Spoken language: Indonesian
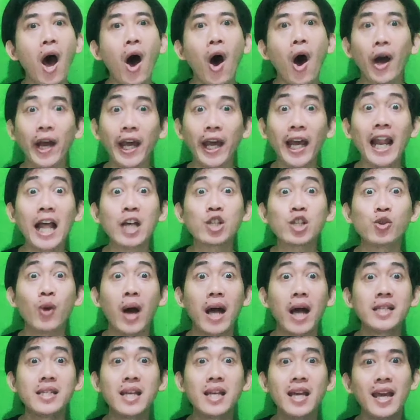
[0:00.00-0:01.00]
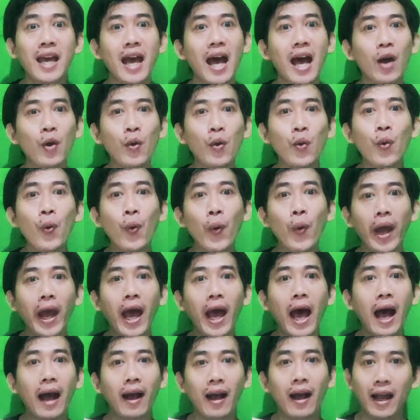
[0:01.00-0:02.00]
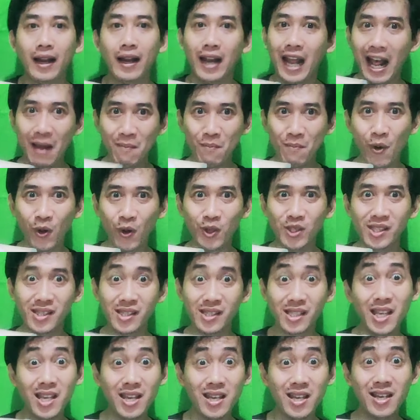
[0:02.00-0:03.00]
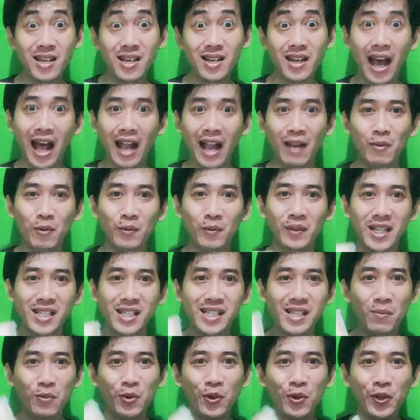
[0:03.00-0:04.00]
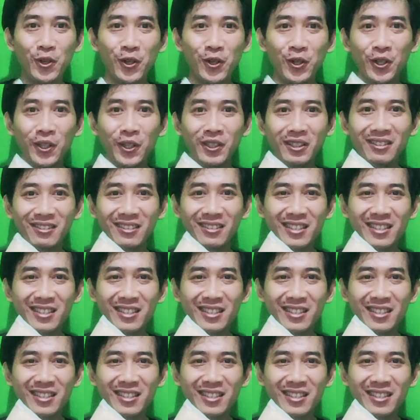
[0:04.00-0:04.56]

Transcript: Oke langsung aja ya gue akan unboxing album tersebut